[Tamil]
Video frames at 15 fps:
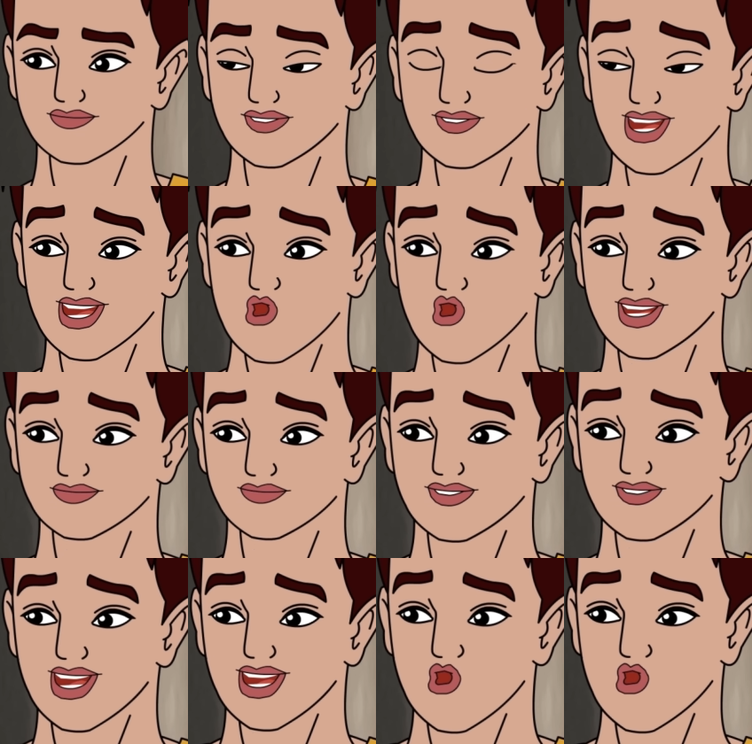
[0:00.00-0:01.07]
நீங்க கொஞ்ச
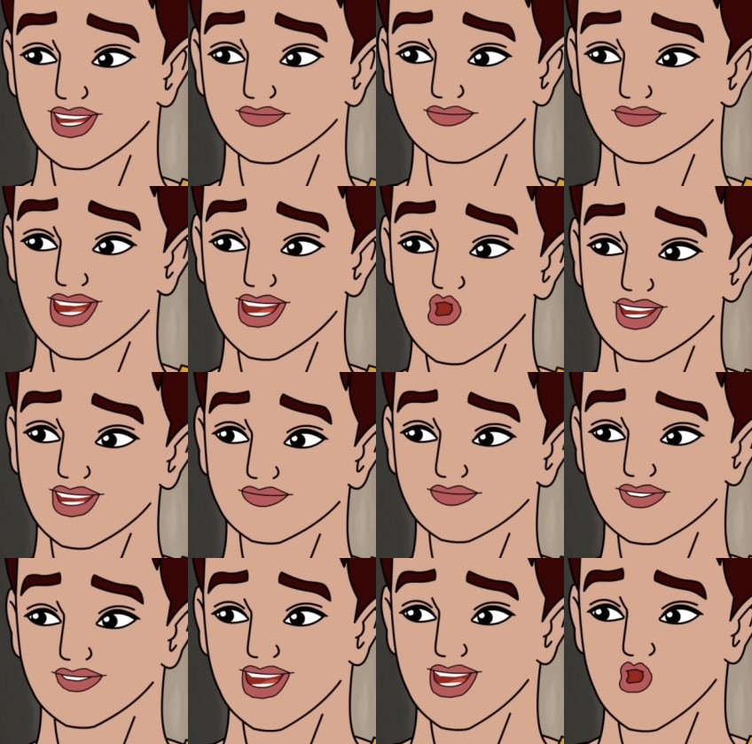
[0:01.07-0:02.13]
நேரம் தூங்குங்க
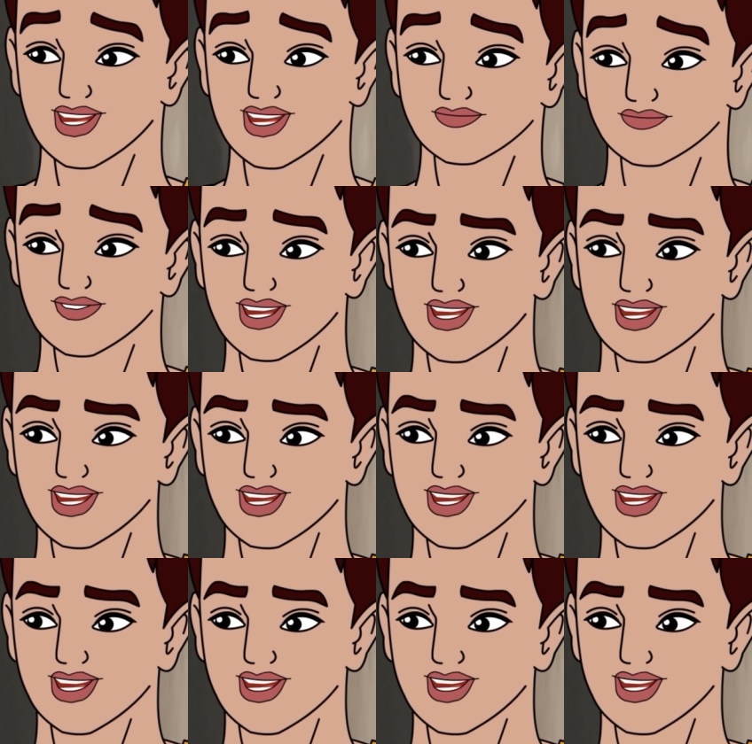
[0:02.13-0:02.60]
சமையல் முடிஞ்ச உடனே